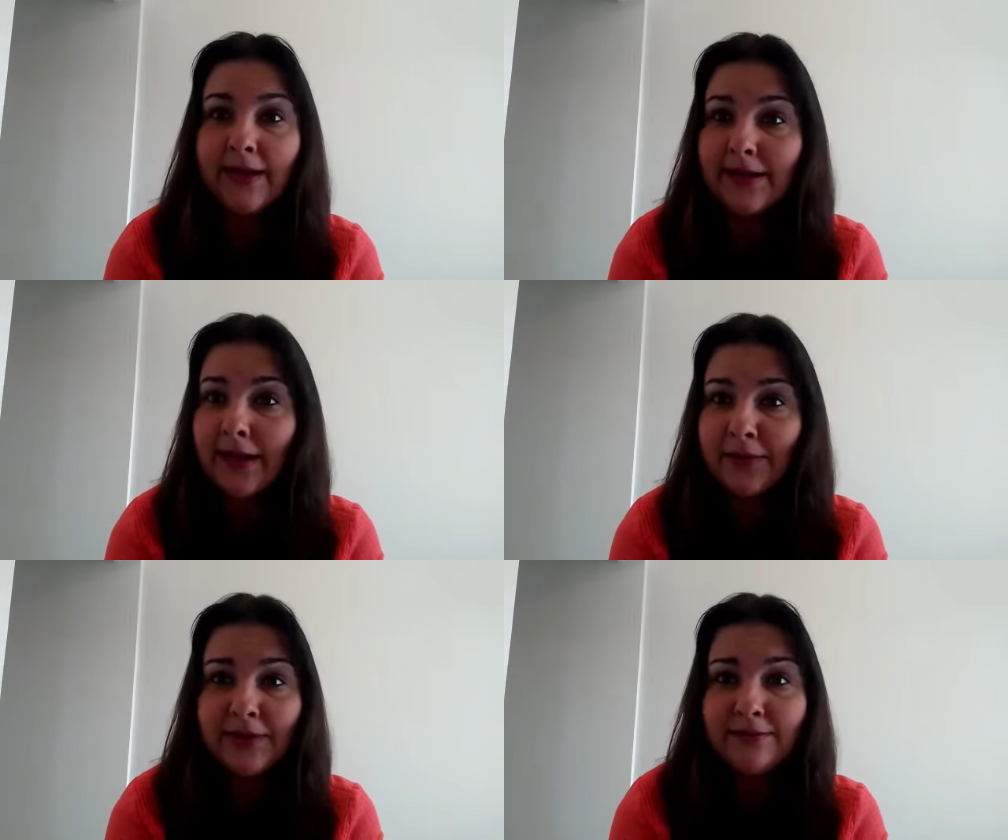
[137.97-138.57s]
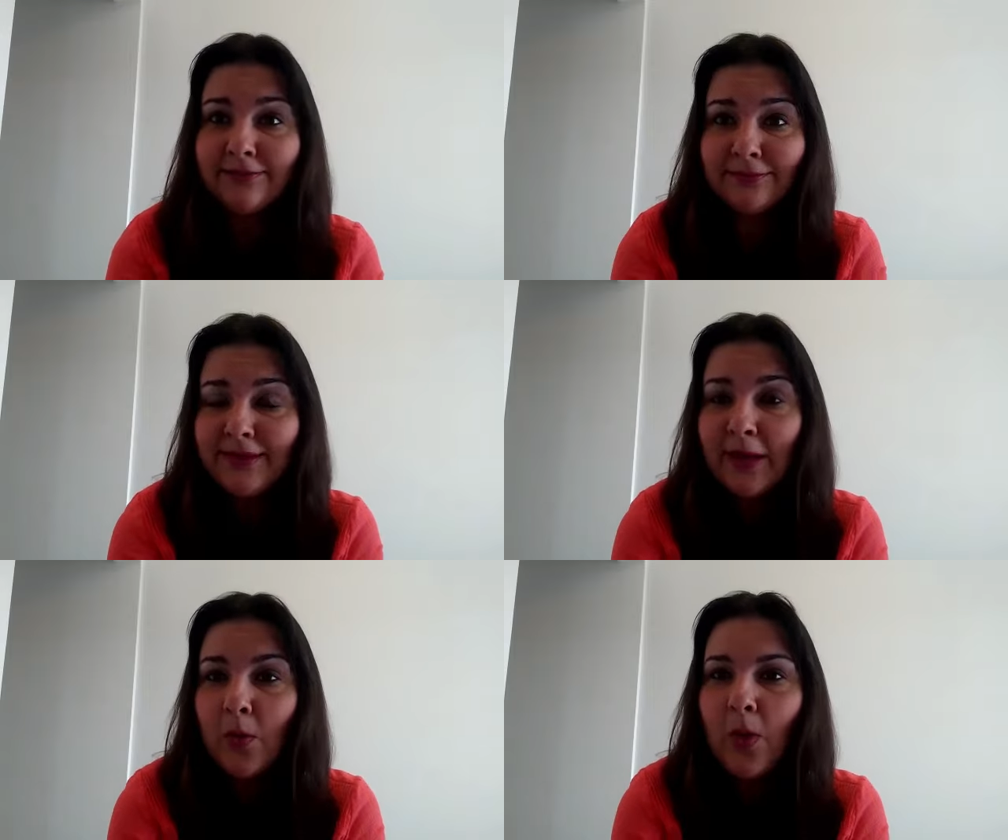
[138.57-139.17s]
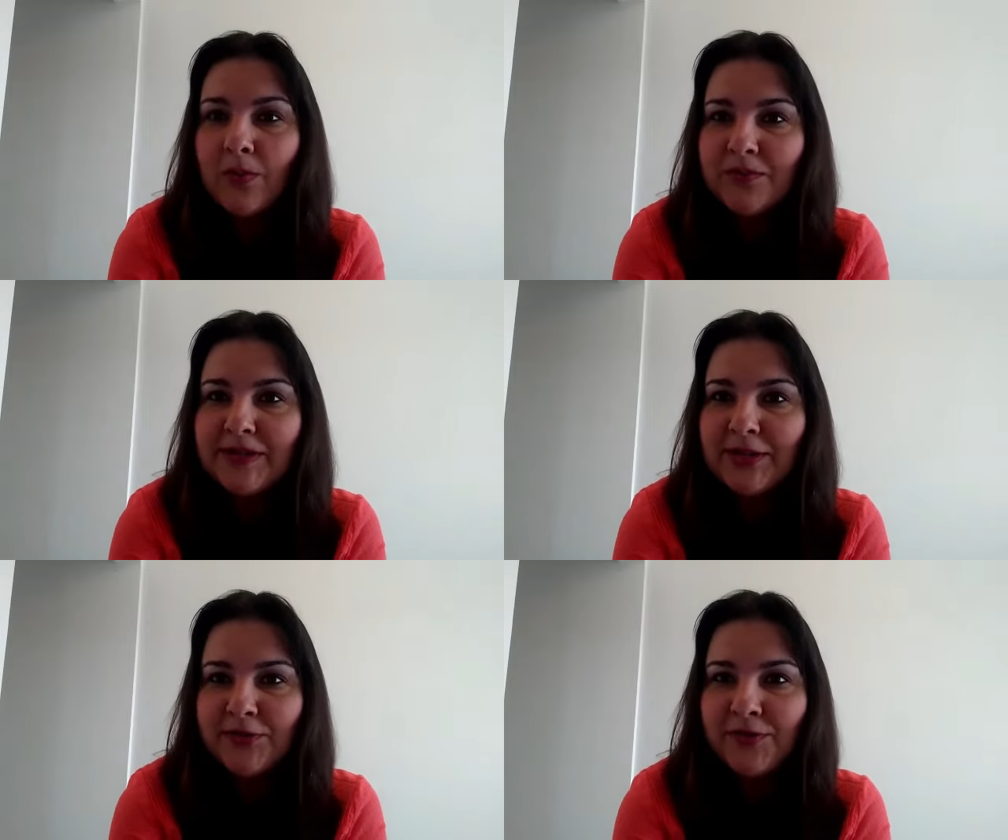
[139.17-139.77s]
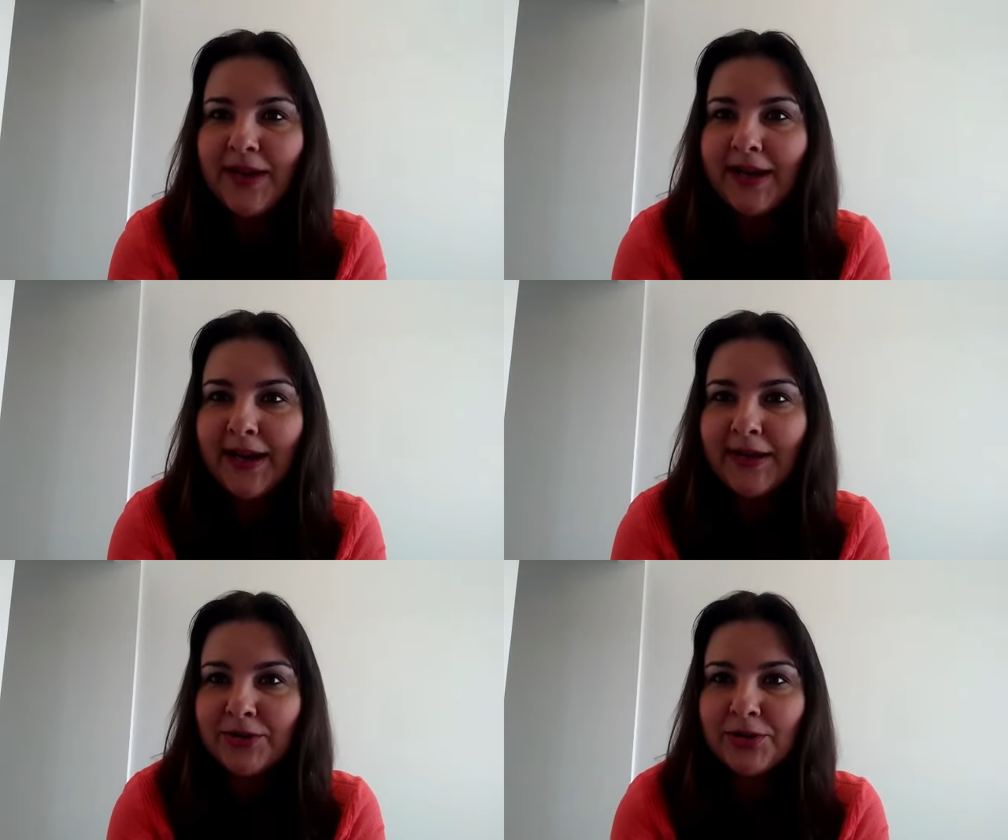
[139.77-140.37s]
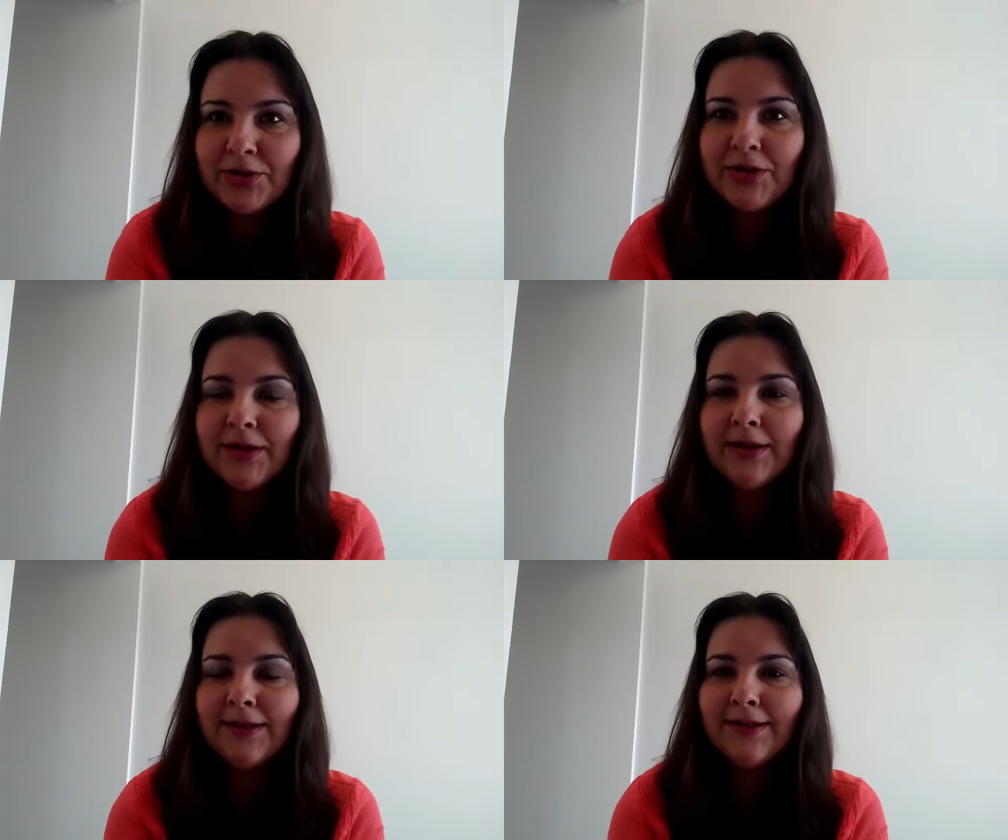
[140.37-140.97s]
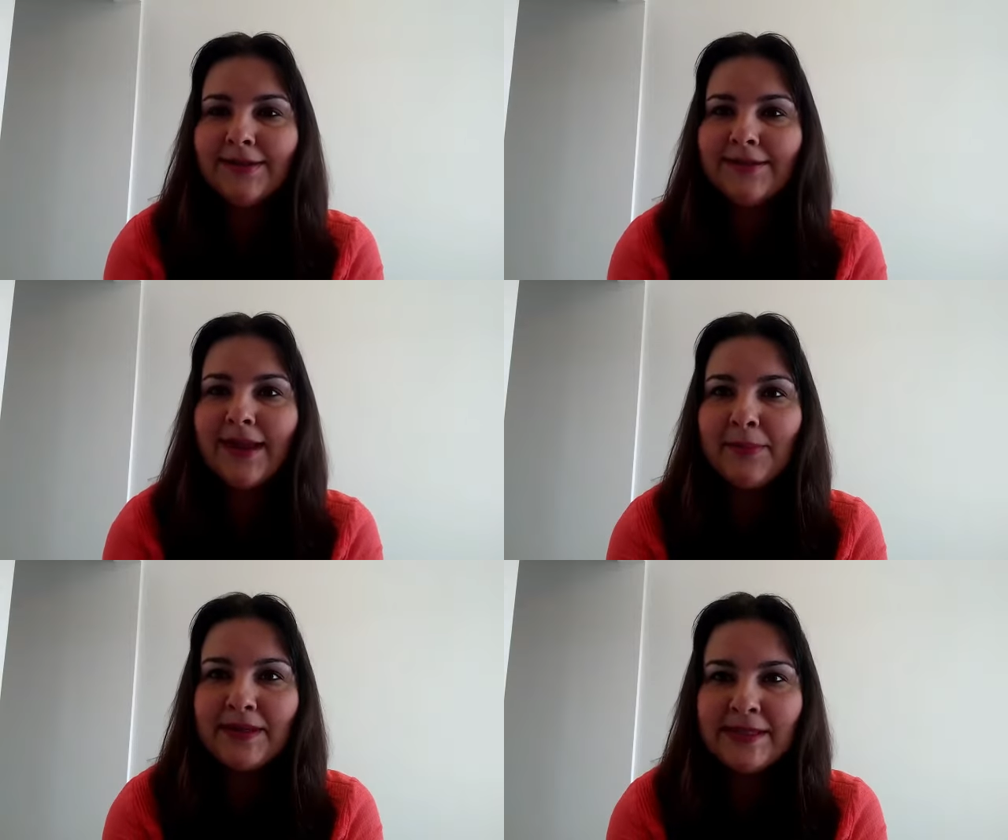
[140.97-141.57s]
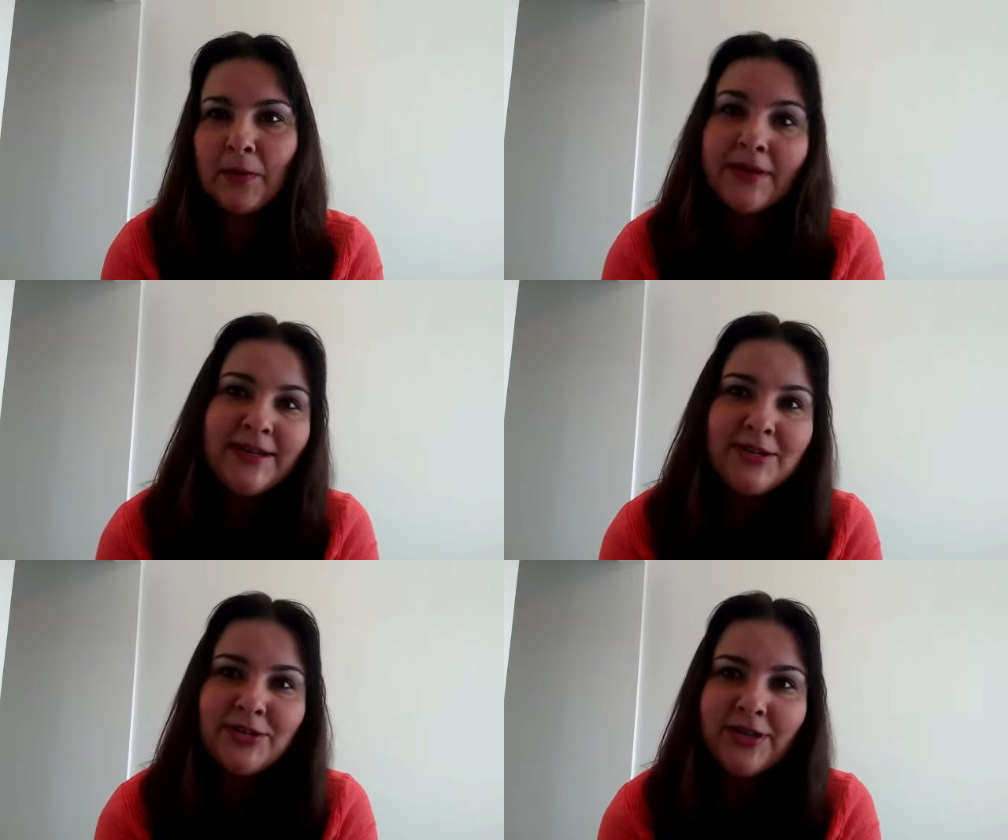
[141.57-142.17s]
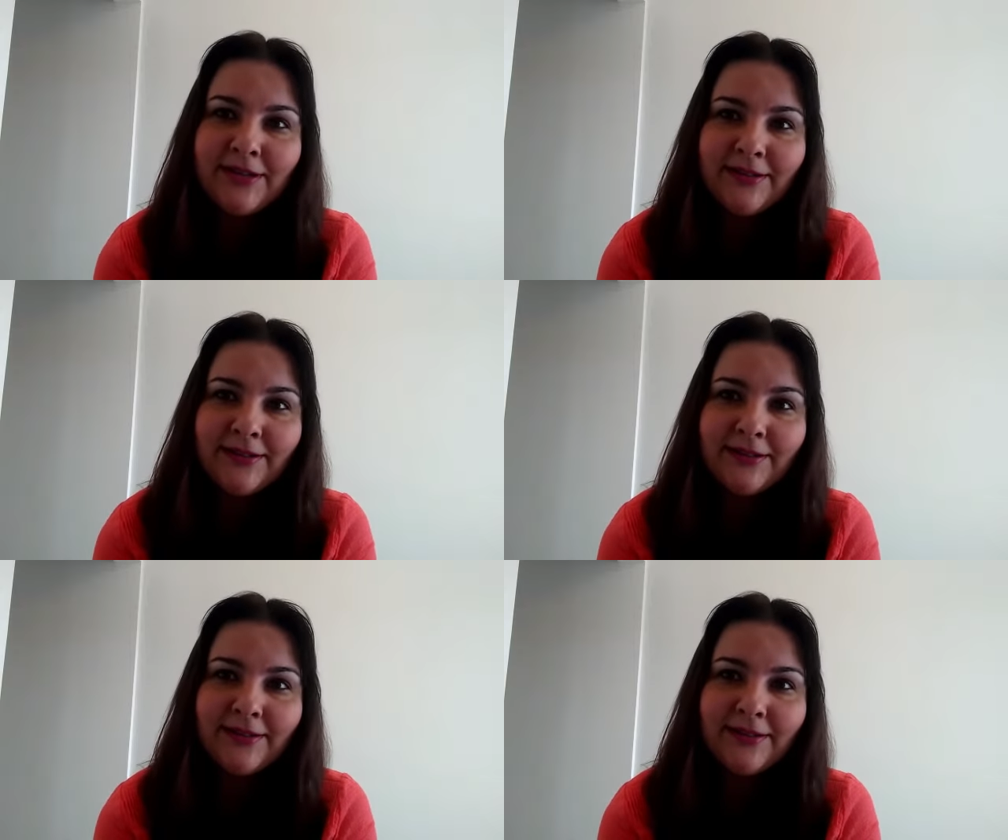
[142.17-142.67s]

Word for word: É claro que não tem como ser diferente, né? Mas a origem